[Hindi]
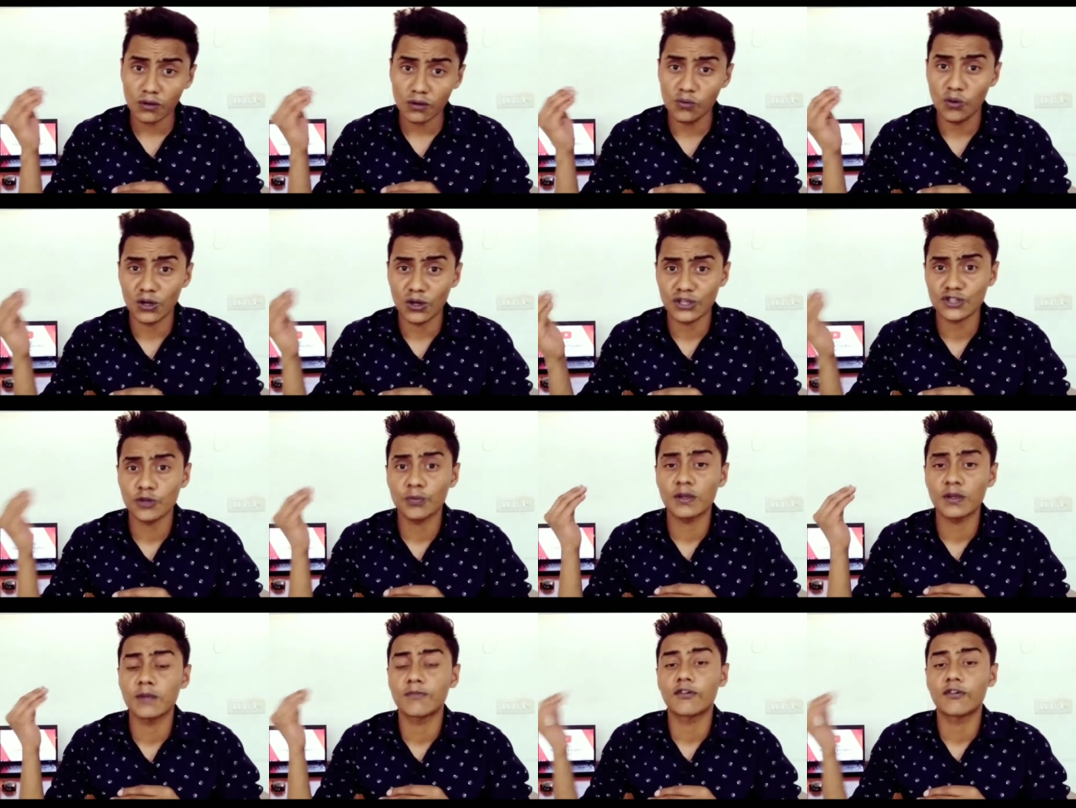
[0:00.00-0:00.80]

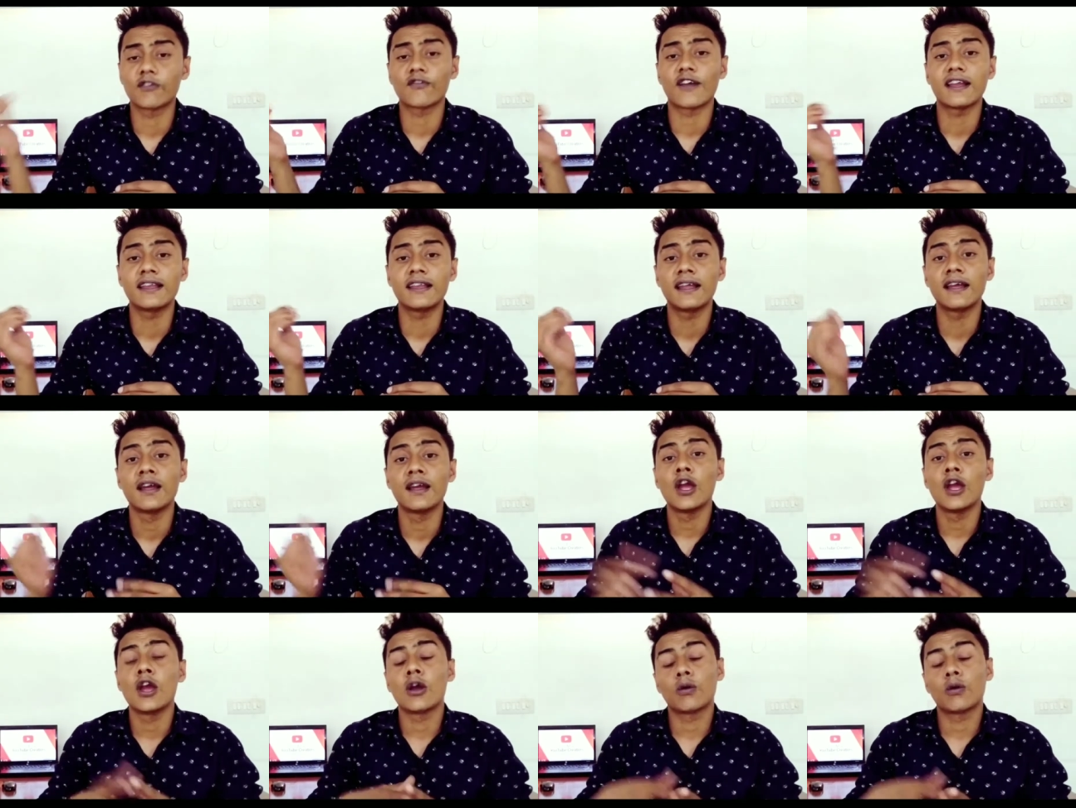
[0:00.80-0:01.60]
व्हाट्सअप की प्रोफाइल है
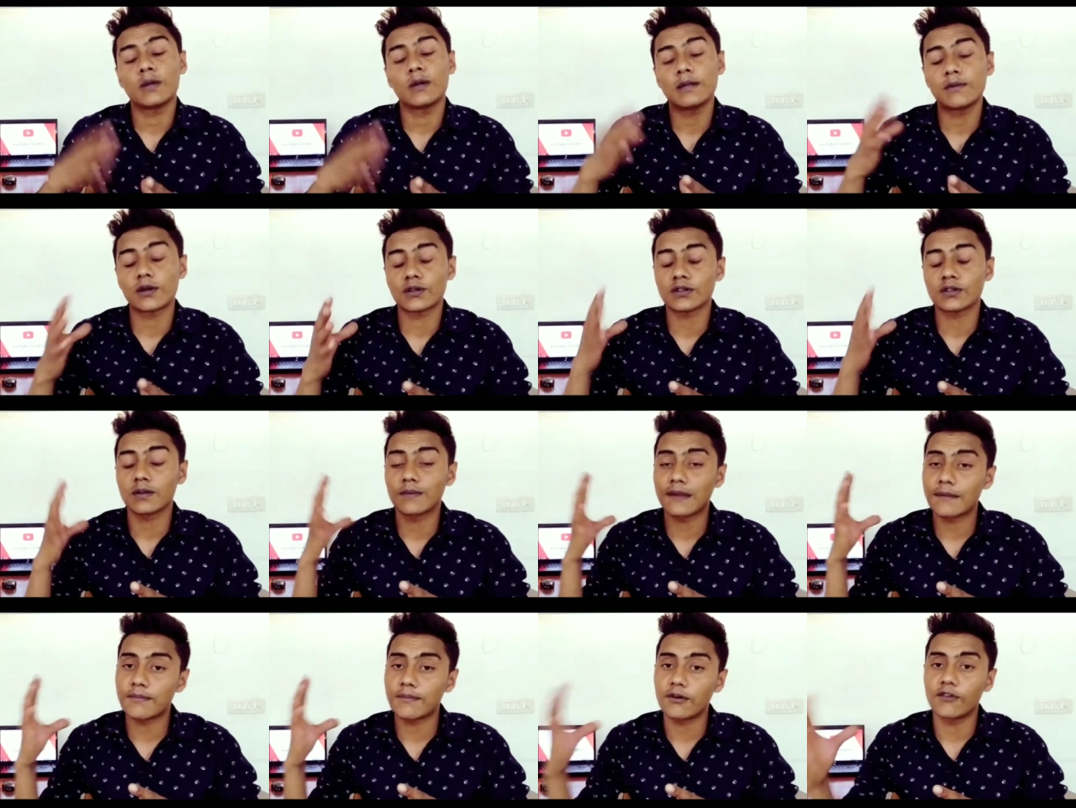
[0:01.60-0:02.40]
वहीं
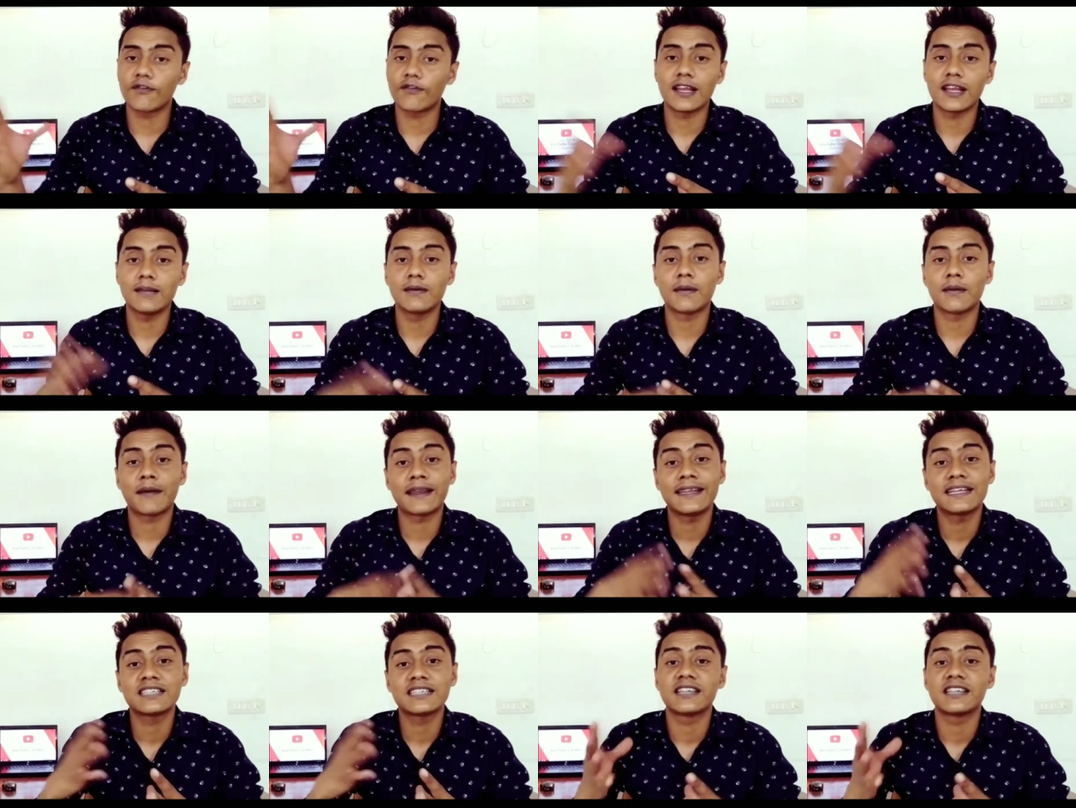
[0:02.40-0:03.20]
व्हाट्सअप की प्रोफाइल में
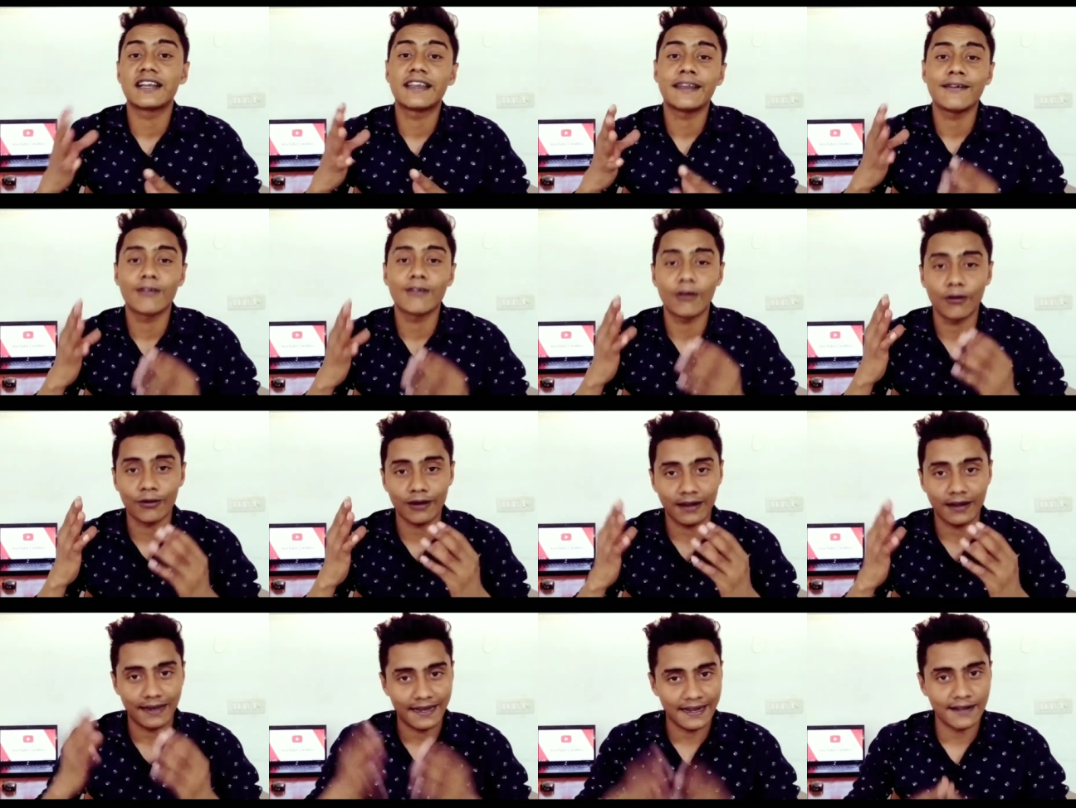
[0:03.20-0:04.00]
हमारी एक सेटिंग
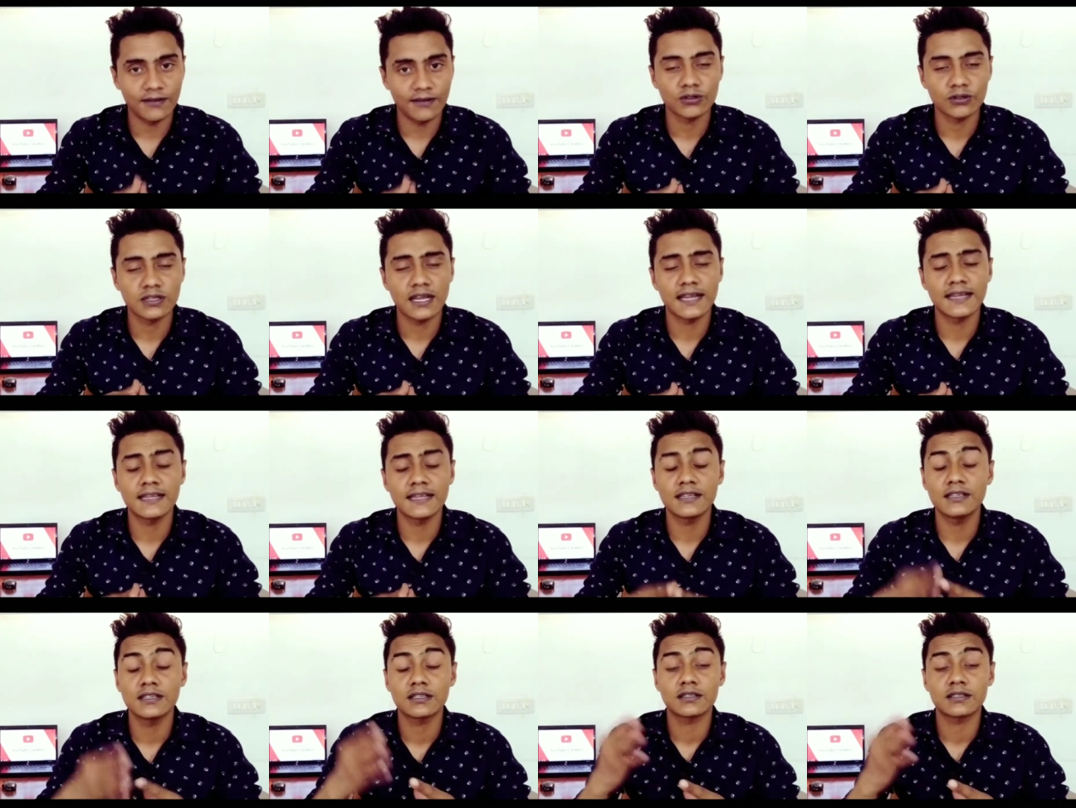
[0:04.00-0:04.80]
और ऐड हो
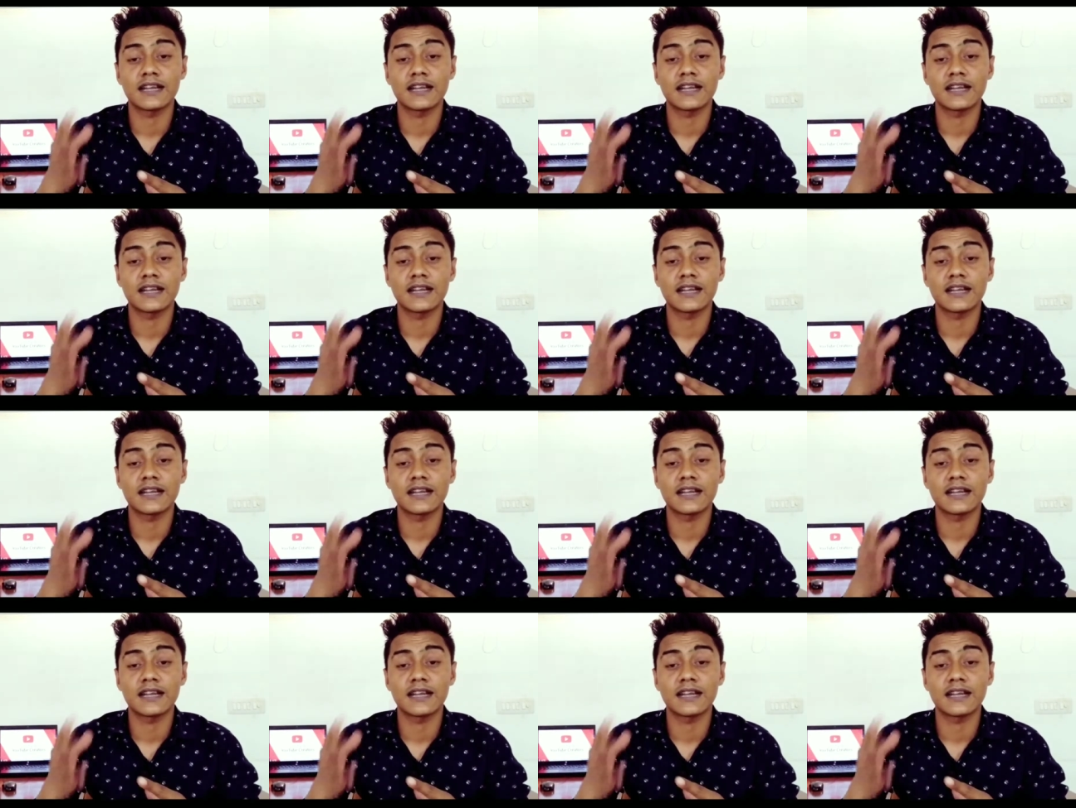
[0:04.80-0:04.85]
जाएगी जिस